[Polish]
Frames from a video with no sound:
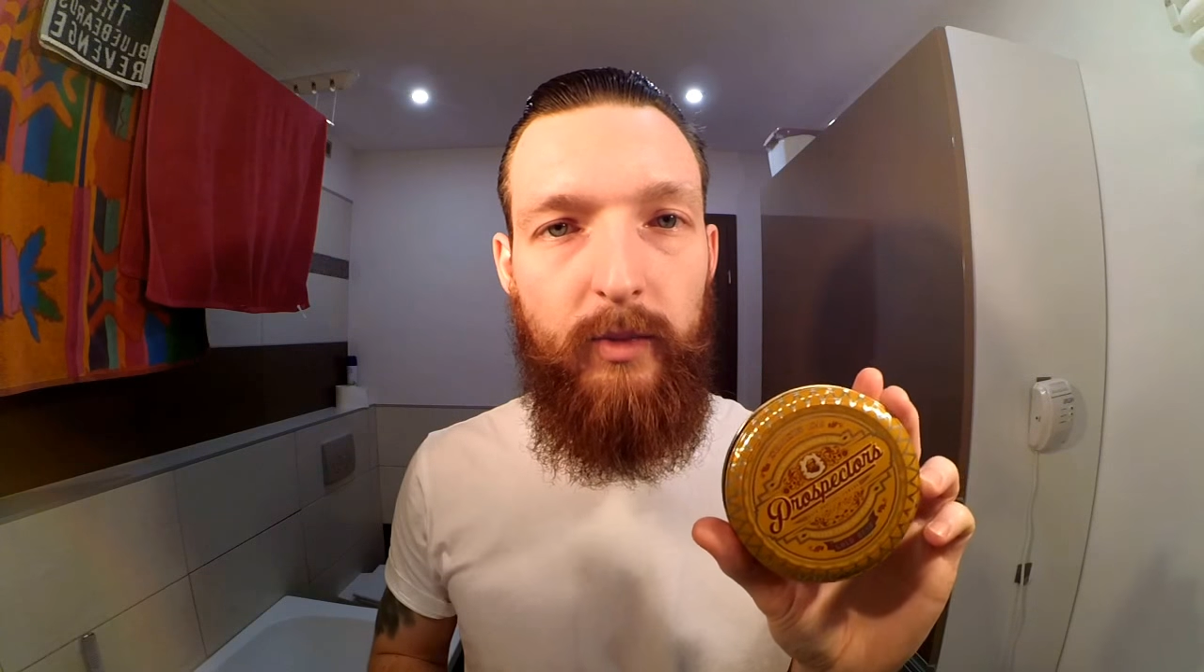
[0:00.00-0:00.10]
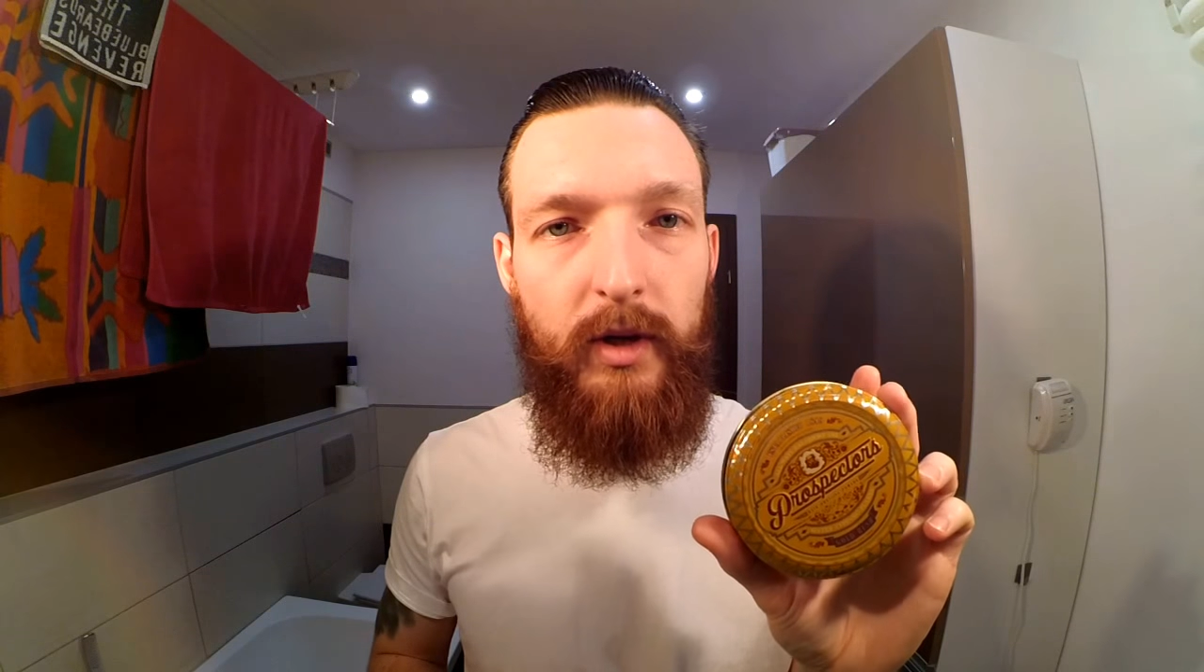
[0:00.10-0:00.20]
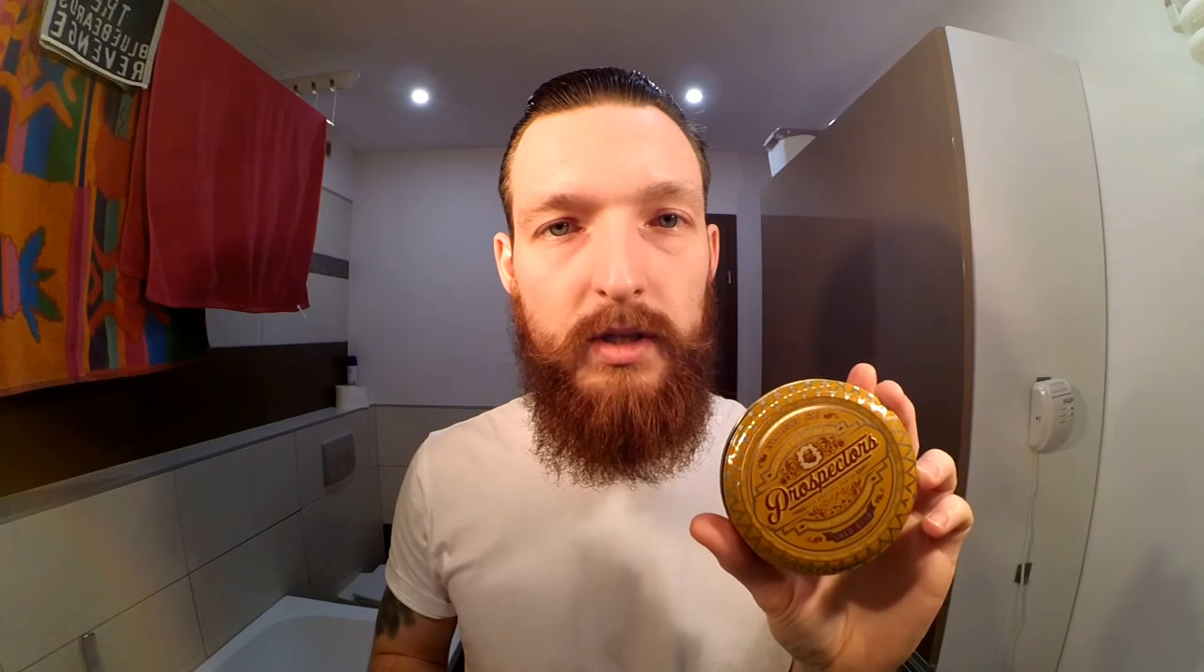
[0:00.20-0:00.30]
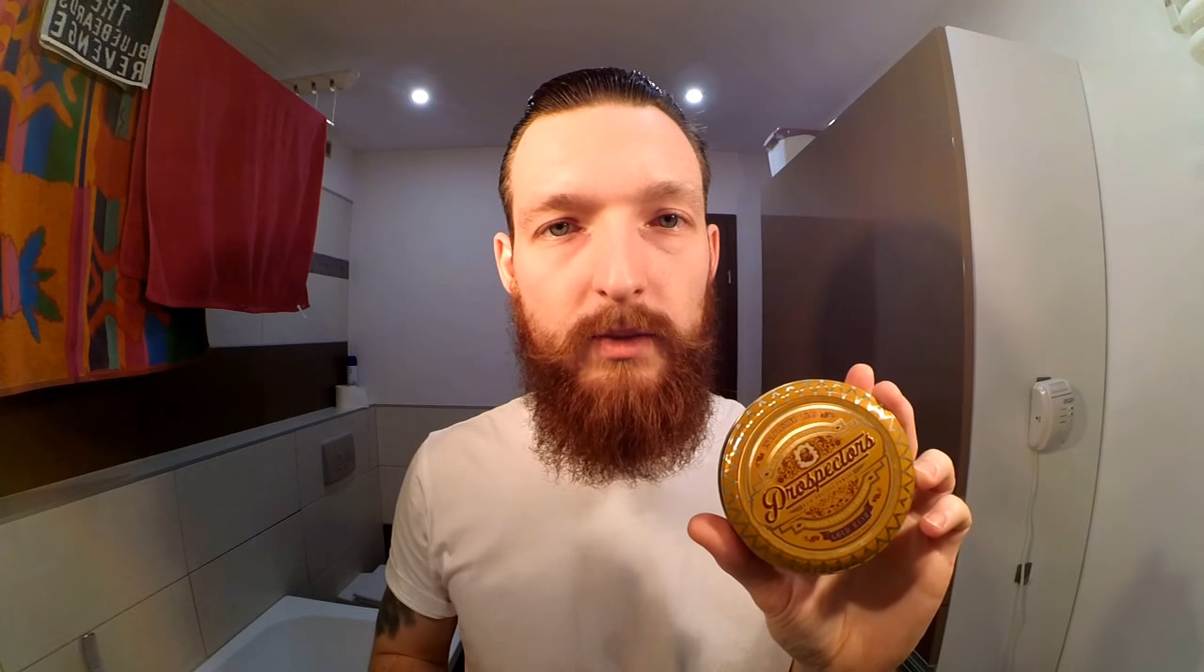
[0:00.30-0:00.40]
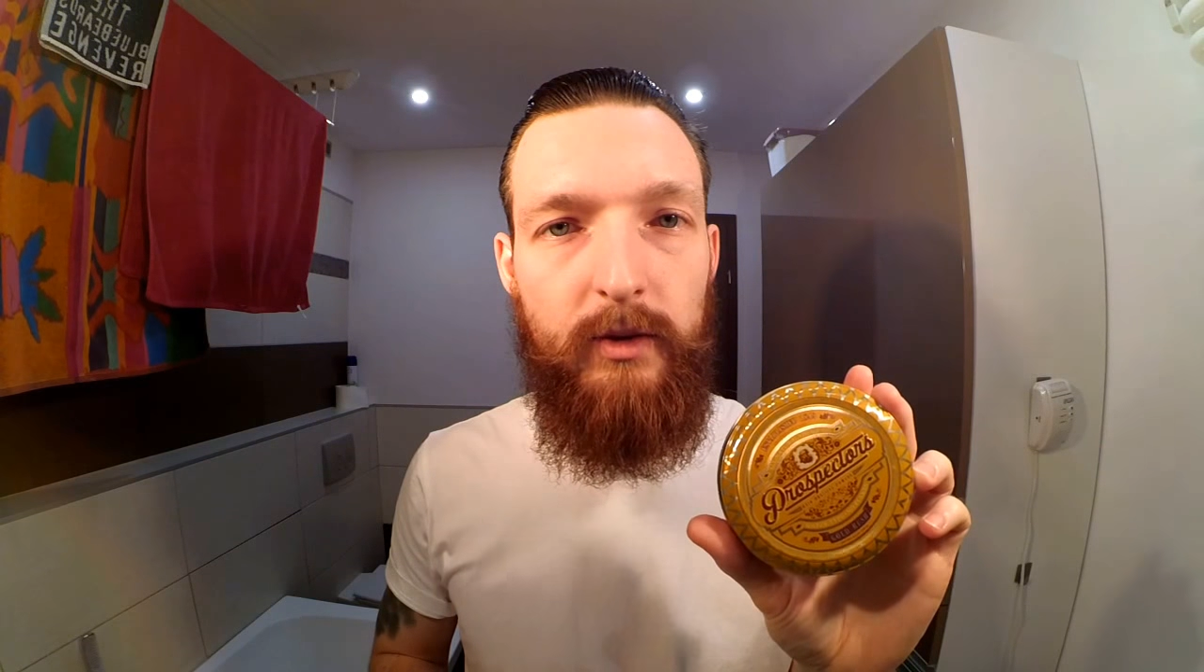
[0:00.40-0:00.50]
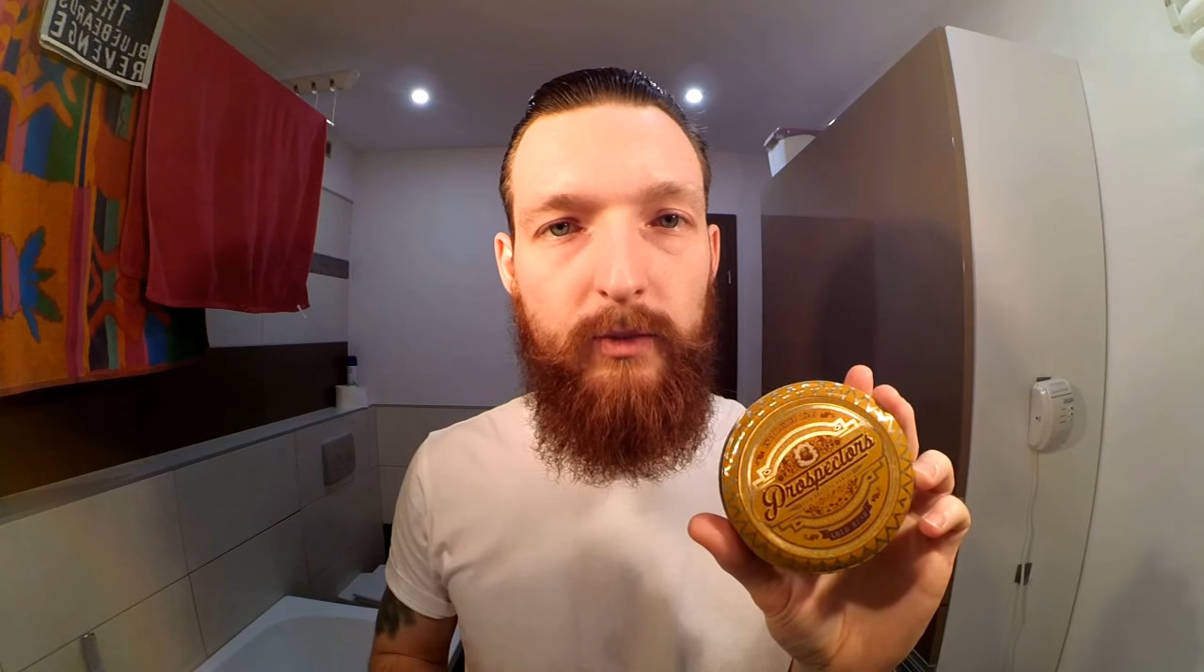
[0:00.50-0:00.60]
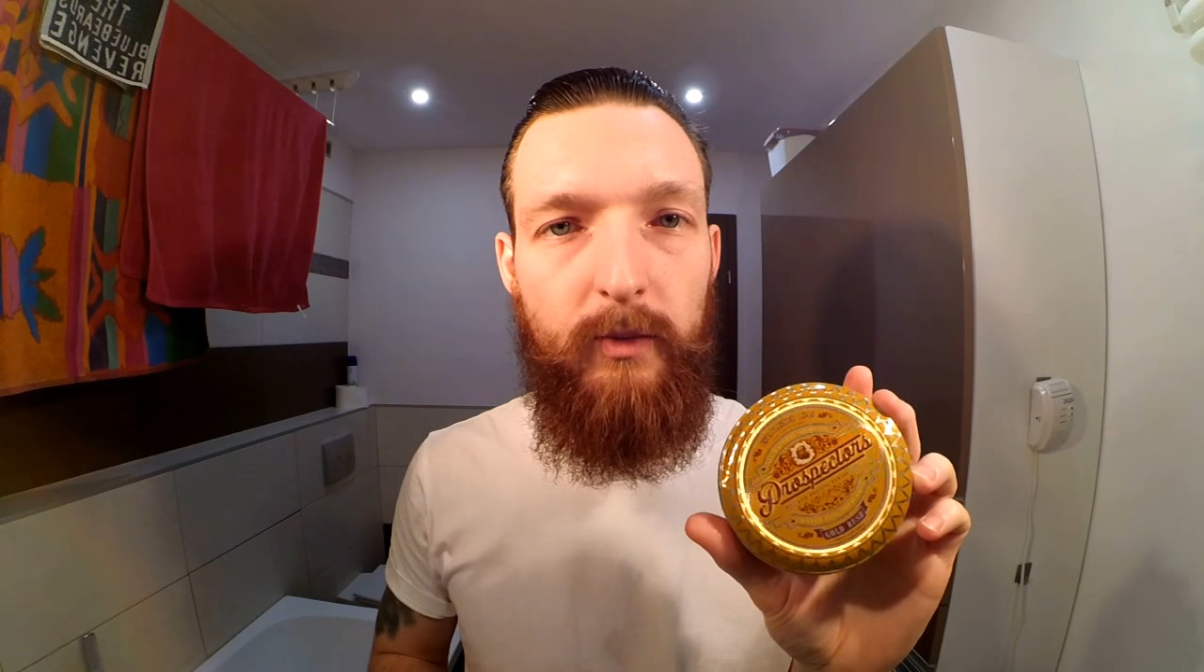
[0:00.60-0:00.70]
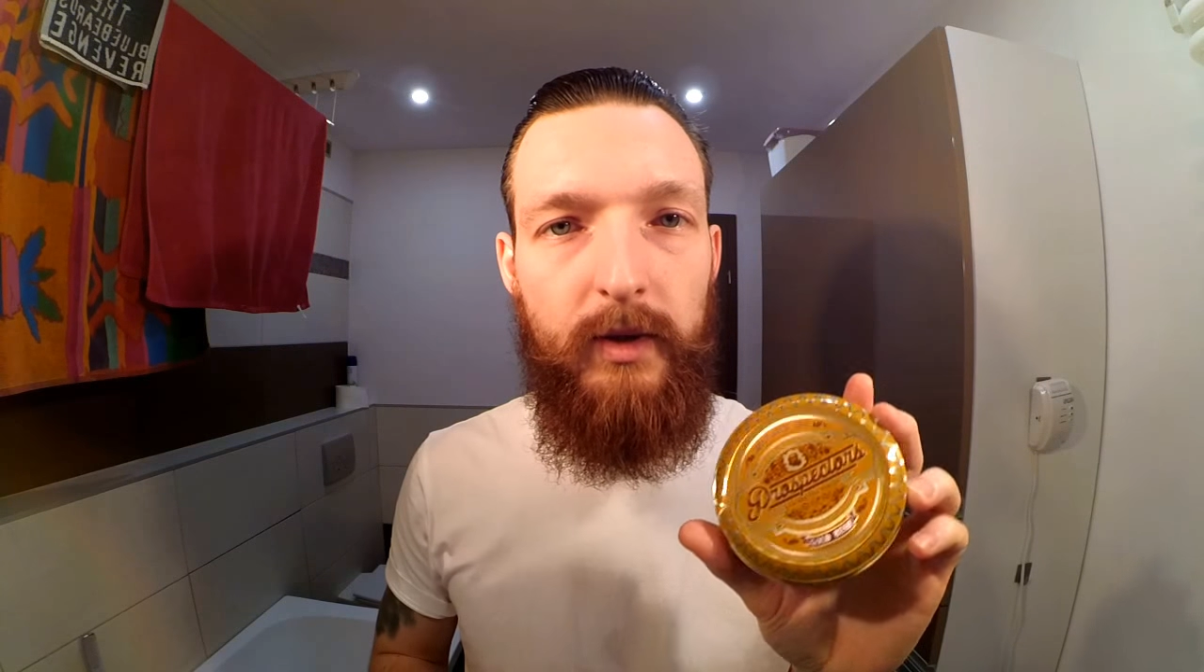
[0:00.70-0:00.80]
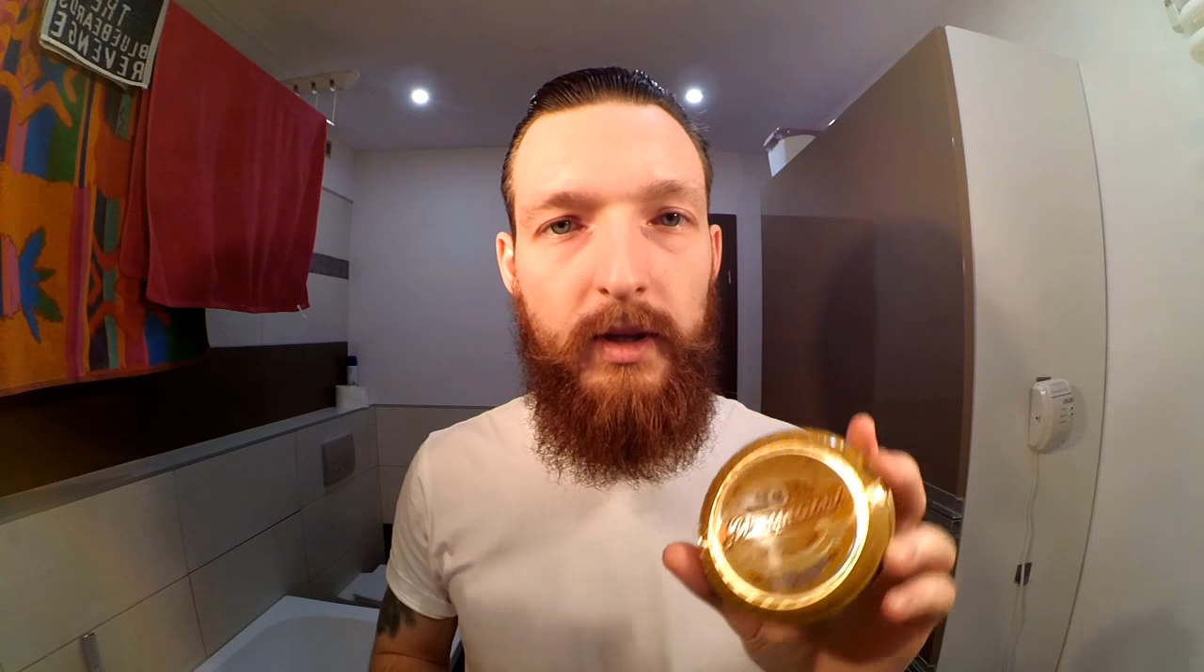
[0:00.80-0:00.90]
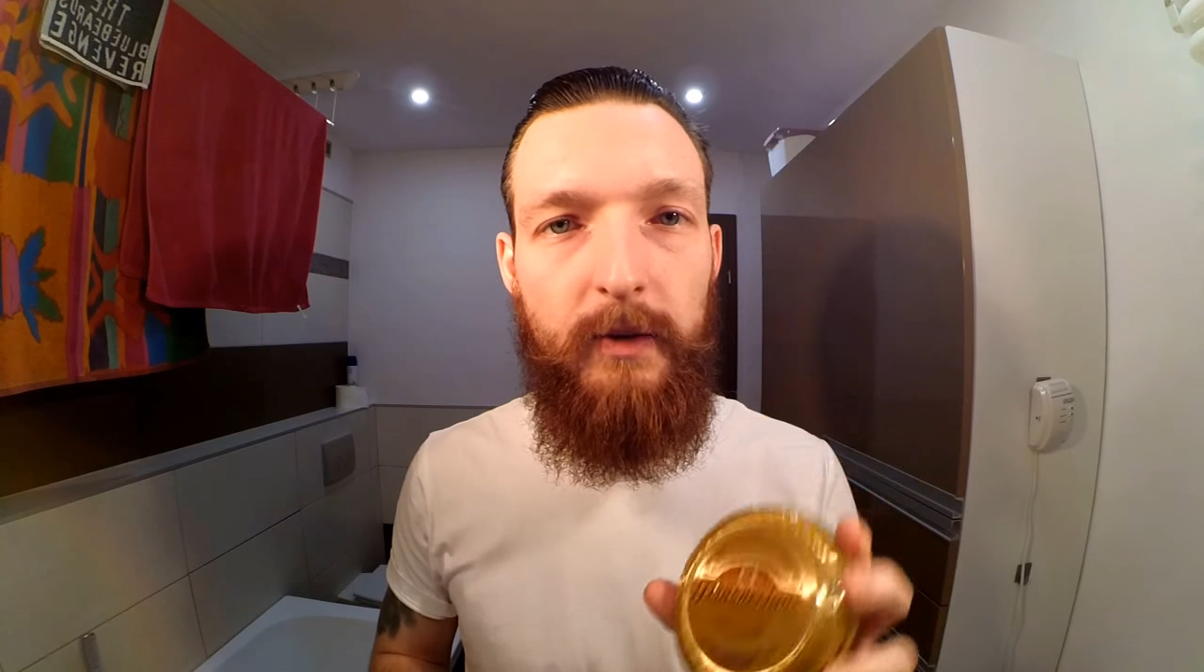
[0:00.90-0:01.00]
polecam tą
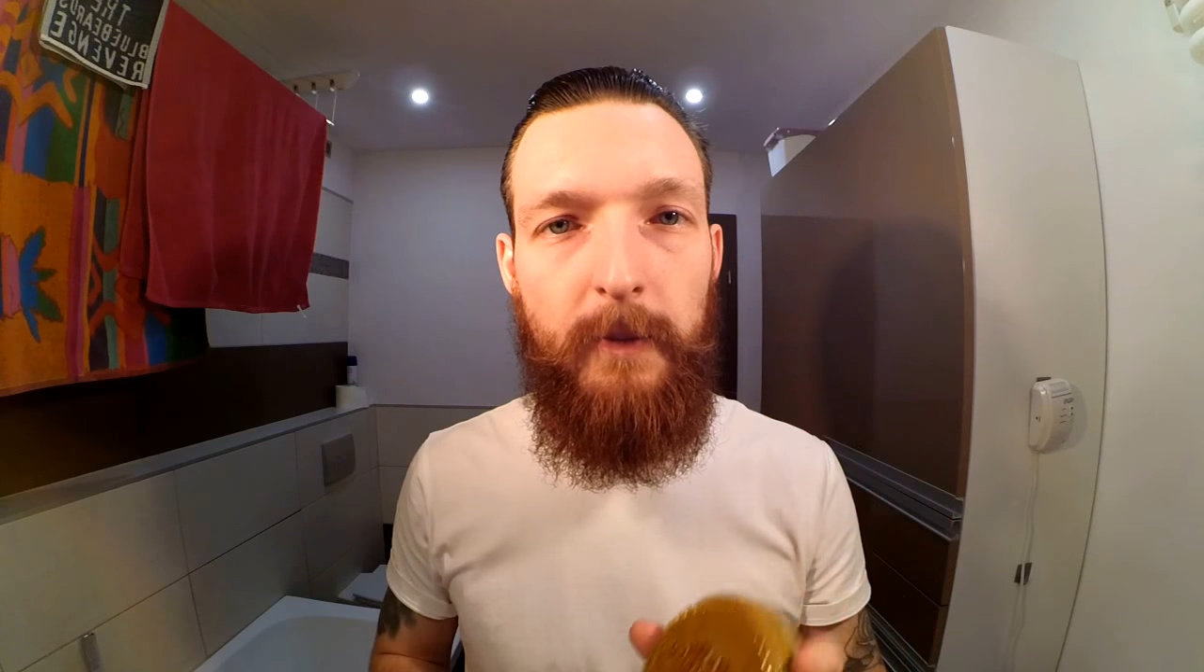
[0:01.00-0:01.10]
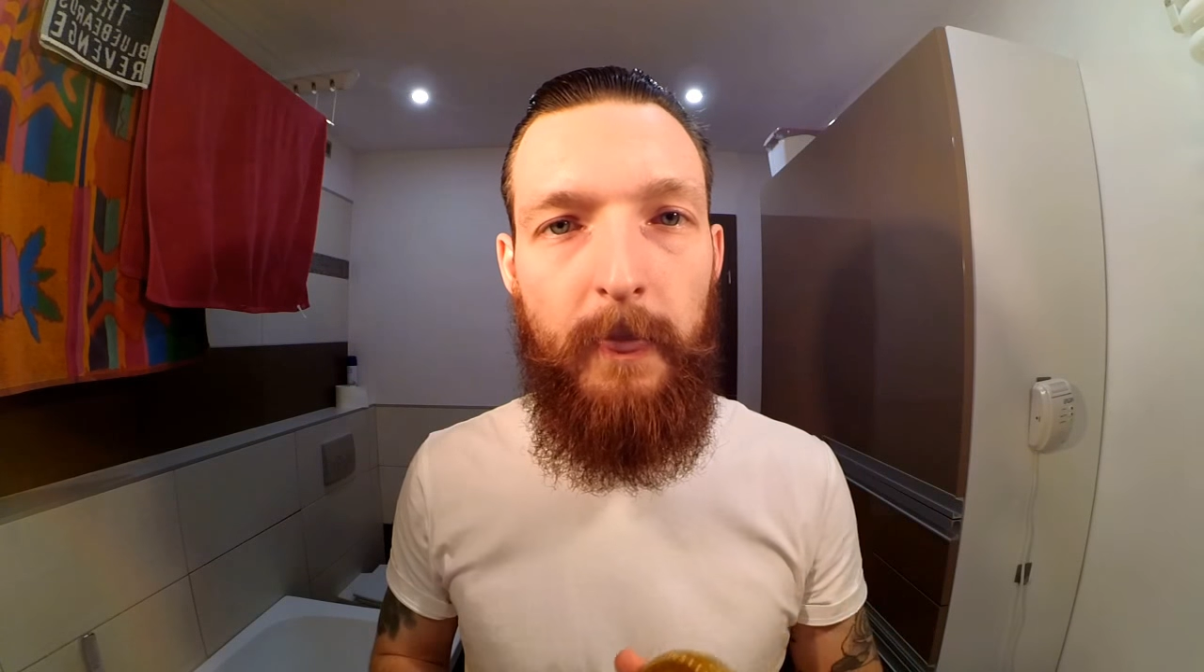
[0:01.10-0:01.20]
pomadę.